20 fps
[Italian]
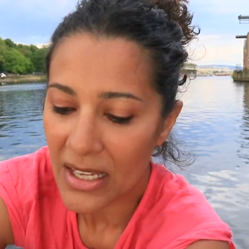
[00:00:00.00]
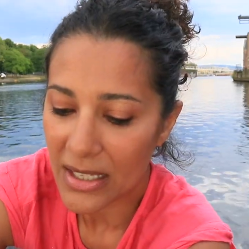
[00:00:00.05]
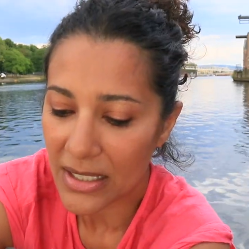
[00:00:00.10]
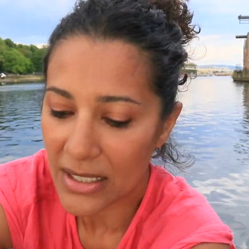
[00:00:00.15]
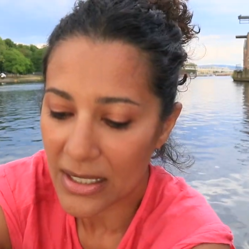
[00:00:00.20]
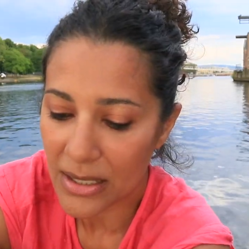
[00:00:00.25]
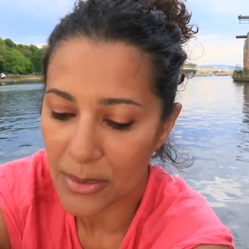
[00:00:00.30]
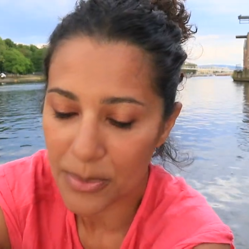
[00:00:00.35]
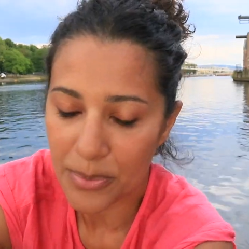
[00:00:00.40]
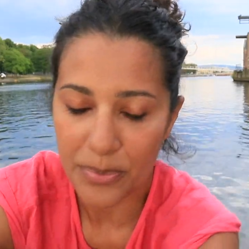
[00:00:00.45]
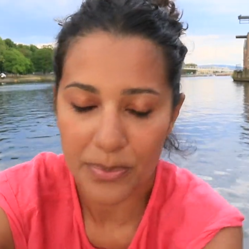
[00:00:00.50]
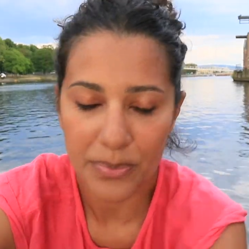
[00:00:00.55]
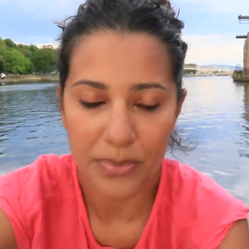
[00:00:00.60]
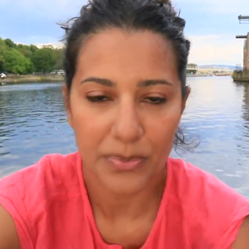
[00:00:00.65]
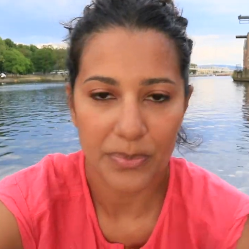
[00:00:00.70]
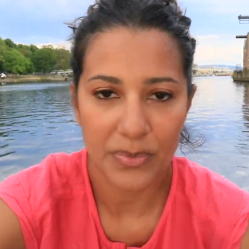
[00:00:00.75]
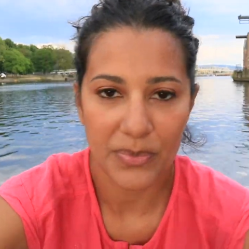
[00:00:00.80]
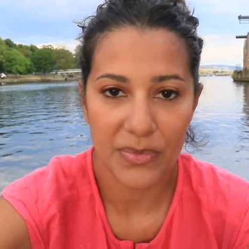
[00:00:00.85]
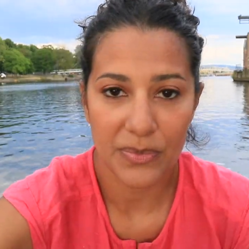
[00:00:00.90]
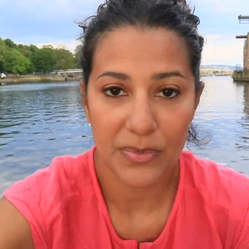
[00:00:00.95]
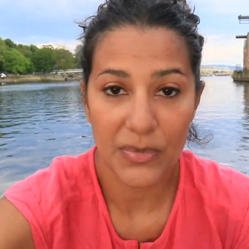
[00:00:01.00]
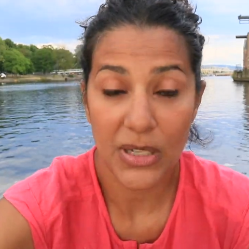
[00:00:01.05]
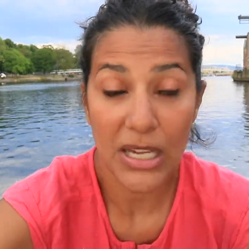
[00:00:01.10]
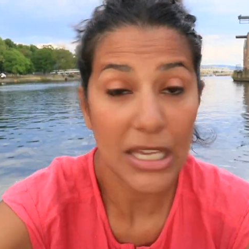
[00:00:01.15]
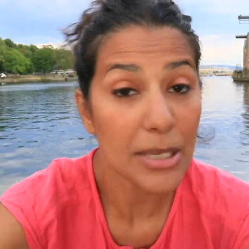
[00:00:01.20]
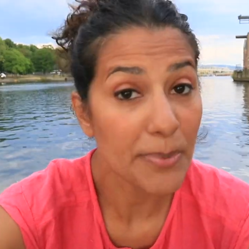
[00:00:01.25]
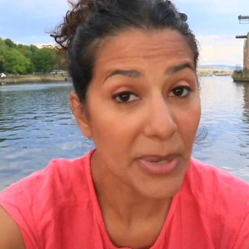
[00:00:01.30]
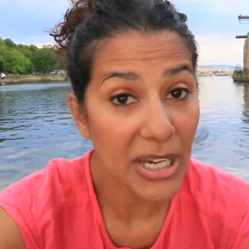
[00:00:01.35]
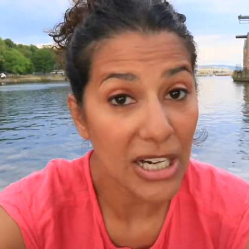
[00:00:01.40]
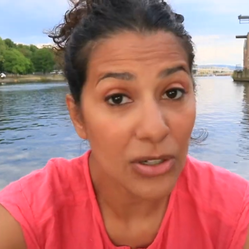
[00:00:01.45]
Um,
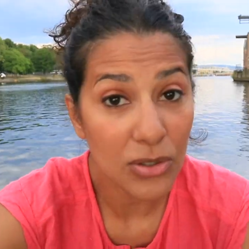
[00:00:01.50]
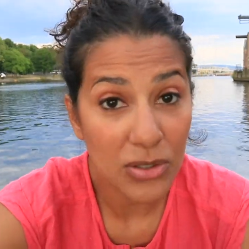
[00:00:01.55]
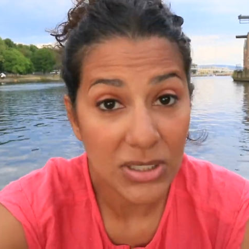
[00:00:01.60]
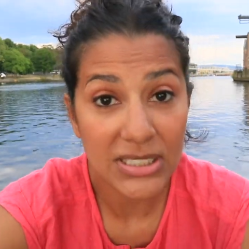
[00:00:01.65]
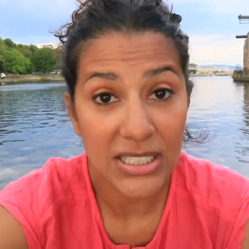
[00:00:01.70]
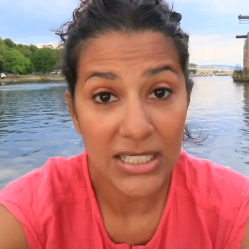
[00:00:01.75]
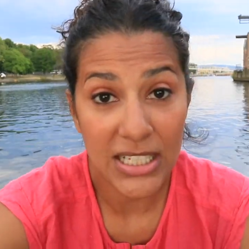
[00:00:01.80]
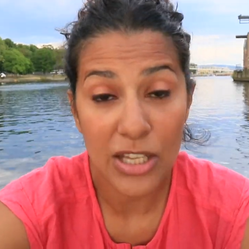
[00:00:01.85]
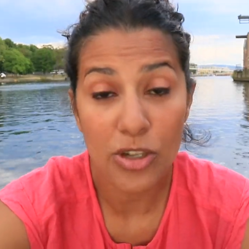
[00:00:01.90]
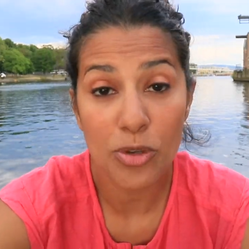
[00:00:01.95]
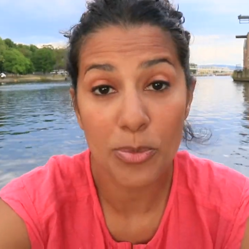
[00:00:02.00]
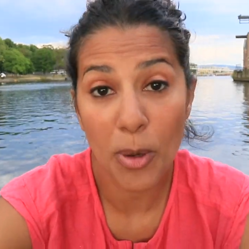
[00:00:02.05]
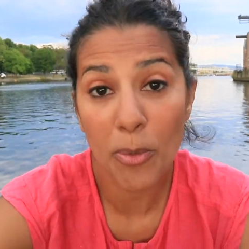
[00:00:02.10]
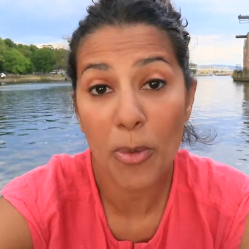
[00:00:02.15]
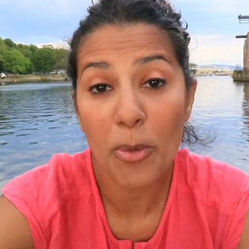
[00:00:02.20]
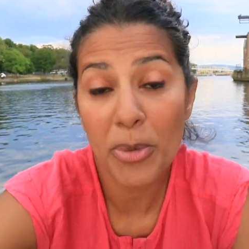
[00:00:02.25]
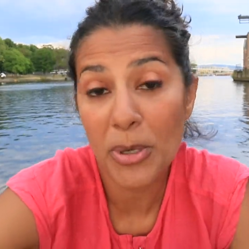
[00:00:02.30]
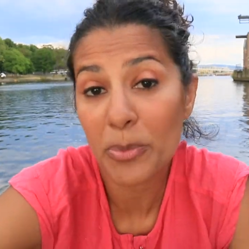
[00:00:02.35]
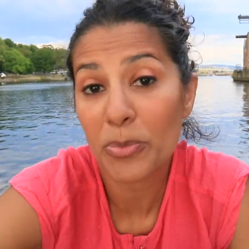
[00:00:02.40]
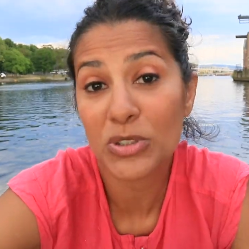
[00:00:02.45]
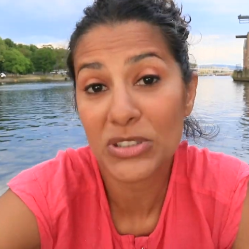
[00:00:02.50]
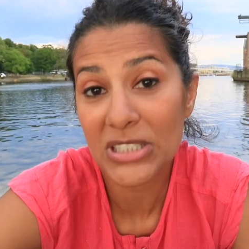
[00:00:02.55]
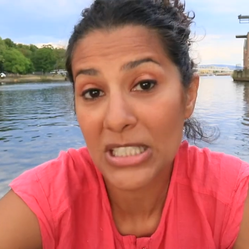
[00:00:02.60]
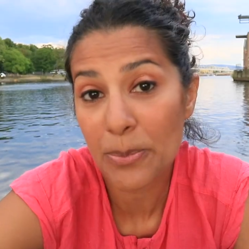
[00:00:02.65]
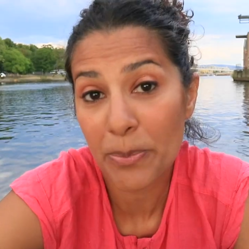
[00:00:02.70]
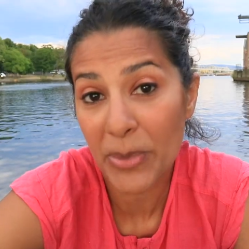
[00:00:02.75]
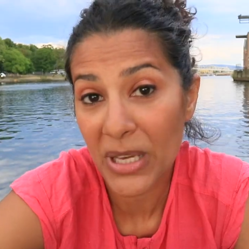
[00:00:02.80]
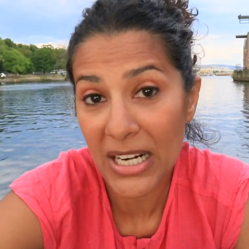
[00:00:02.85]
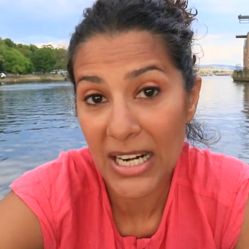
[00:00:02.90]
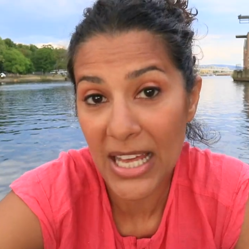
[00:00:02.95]
imparano l'italiano proprio per
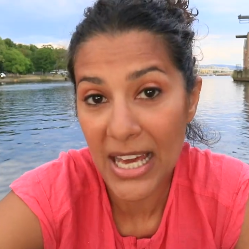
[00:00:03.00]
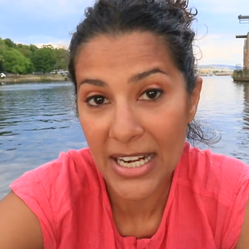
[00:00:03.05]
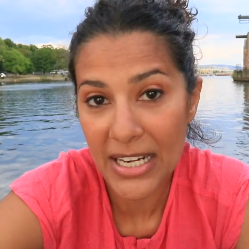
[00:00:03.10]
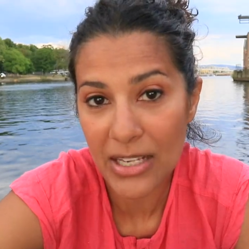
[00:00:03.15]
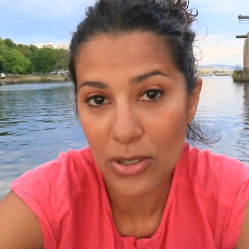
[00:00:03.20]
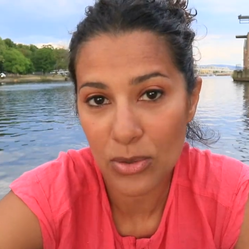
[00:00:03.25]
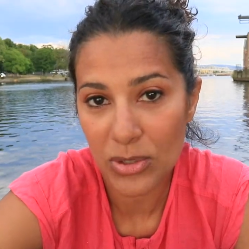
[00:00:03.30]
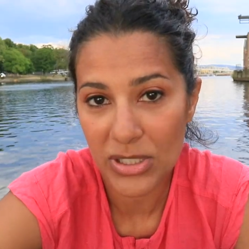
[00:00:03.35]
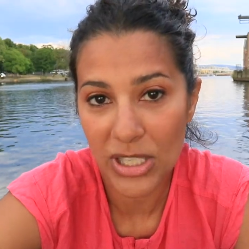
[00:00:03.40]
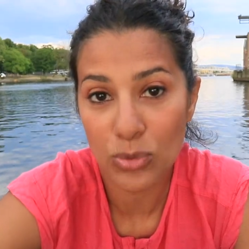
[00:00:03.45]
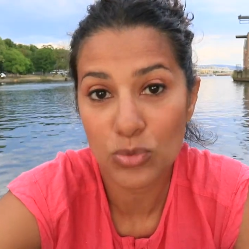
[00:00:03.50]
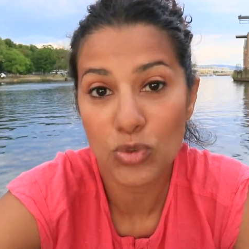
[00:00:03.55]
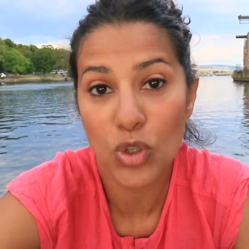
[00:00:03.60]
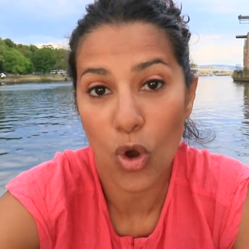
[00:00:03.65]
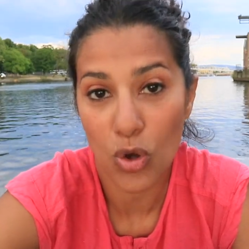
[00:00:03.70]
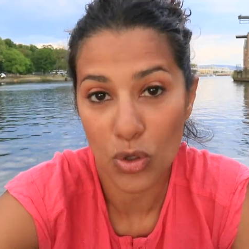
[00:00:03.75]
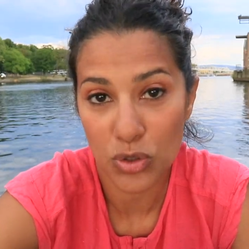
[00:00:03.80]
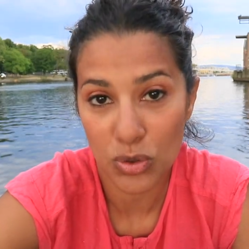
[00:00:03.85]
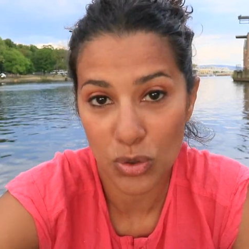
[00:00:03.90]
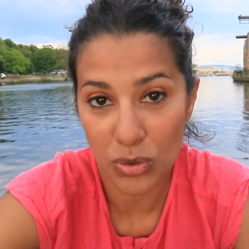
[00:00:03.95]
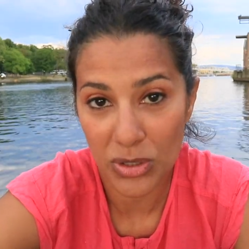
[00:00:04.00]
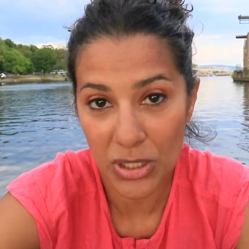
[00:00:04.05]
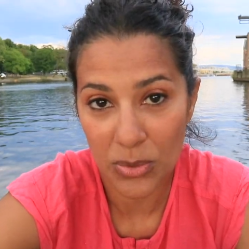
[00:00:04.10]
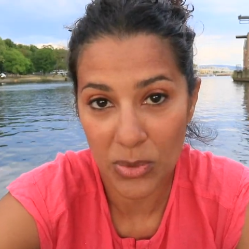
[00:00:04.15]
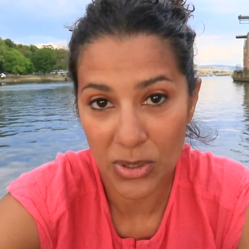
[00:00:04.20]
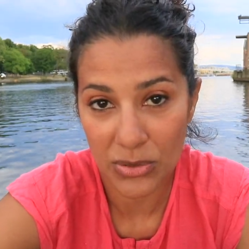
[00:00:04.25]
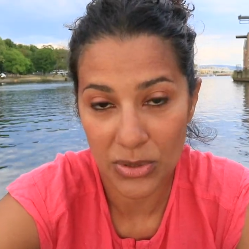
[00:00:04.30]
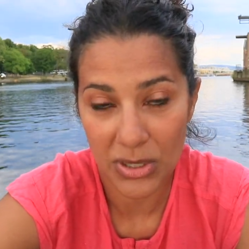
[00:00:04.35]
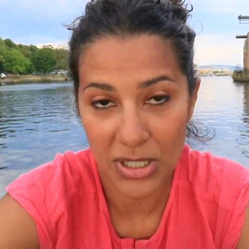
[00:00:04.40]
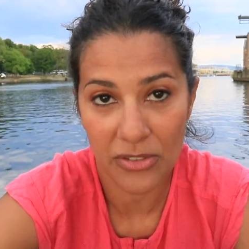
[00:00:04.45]
poter parlare con gli autoctoni
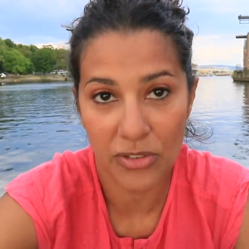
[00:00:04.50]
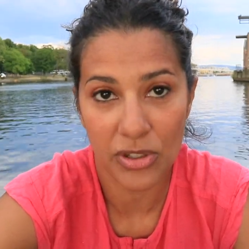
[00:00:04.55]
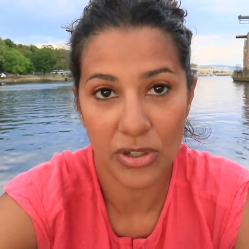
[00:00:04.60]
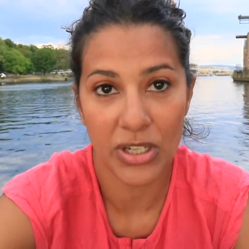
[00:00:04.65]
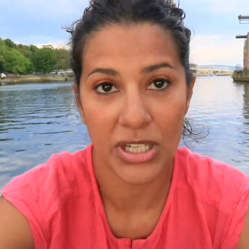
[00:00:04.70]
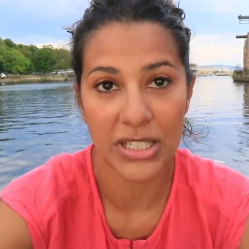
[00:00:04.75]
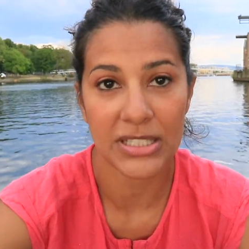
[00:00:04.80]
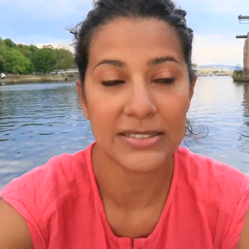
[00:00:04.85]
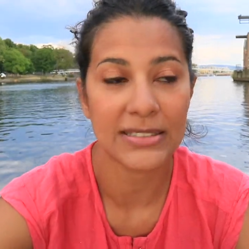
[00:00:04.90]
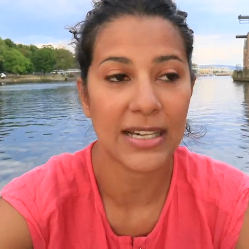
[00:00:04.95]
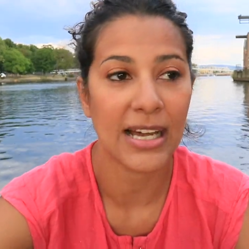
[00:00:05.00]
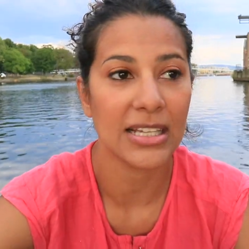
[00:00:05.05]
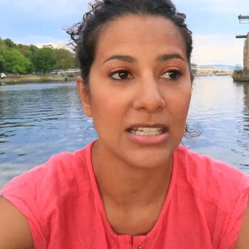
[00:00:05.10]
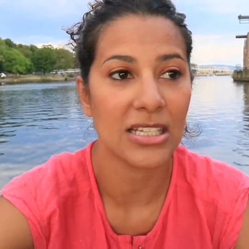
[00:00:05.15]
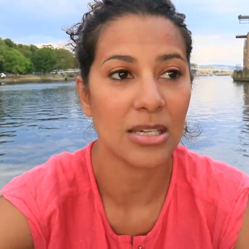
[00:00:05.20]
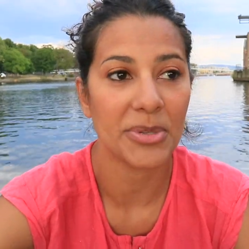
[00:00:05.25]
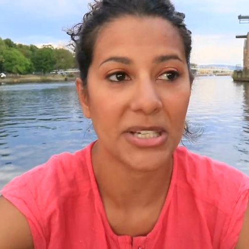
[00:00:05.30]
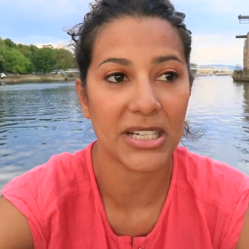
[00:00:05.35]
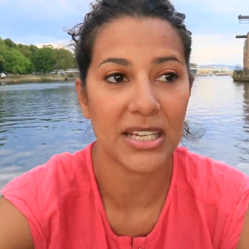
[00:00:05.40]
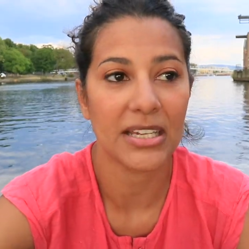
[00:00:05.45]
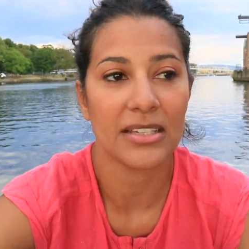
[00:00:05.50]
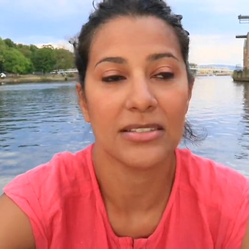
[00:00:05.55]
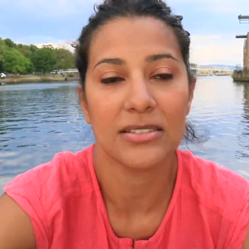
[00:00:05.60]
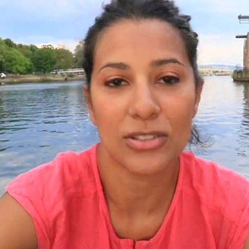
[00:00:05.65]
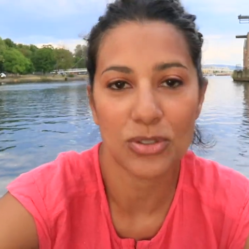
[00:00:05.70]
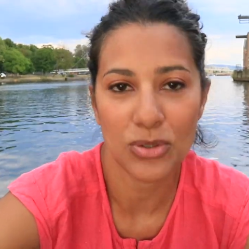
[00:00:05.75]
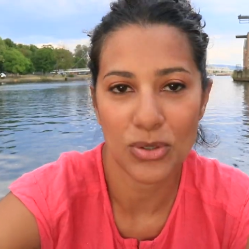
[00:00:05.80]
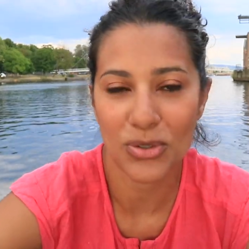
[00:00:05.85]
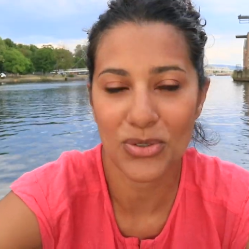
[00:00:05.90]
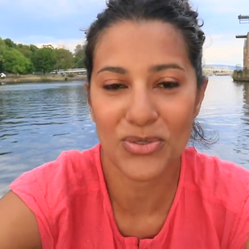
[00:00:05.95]
quando arrivano in Italia perché
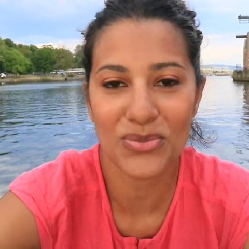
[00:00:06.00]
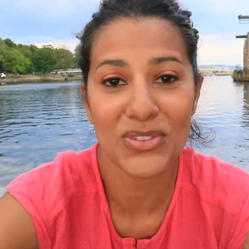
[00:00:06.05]
dicono